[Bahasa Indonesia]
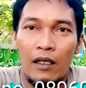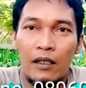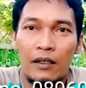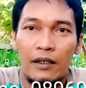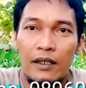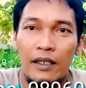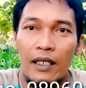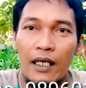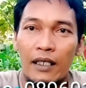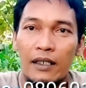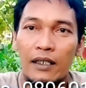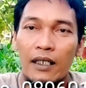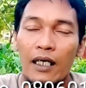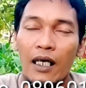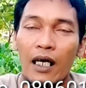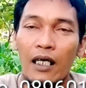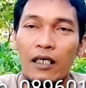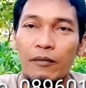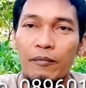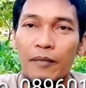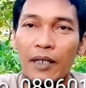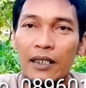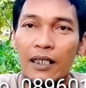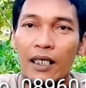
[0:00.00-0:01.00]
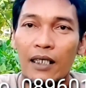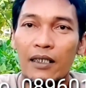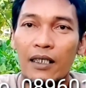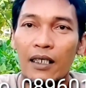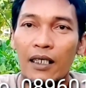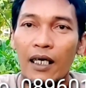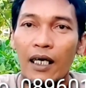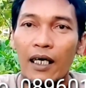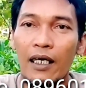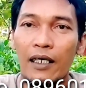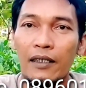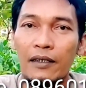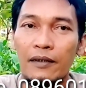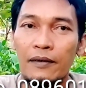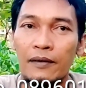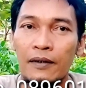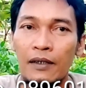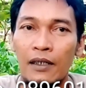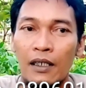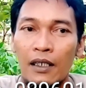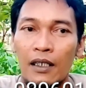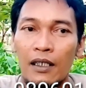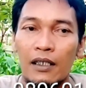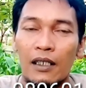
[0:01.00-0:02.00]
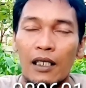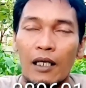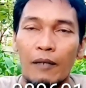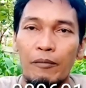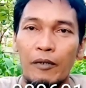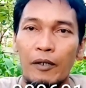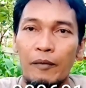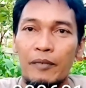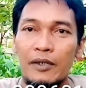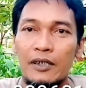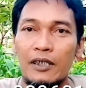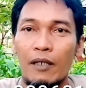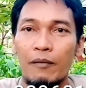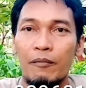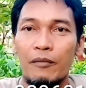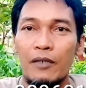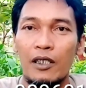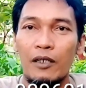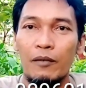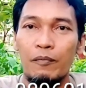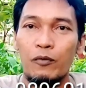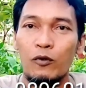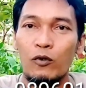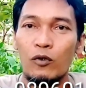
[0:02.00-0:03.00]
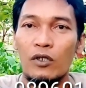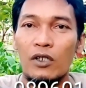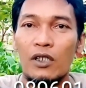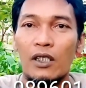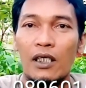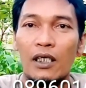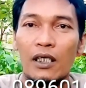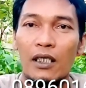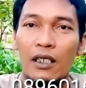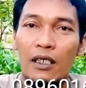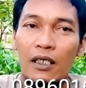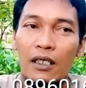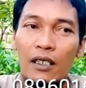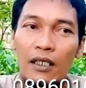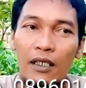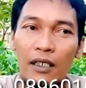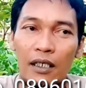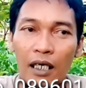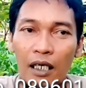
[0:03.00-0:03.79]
Tidak hanya Kalimantan Tengah Tapi bisa meliputi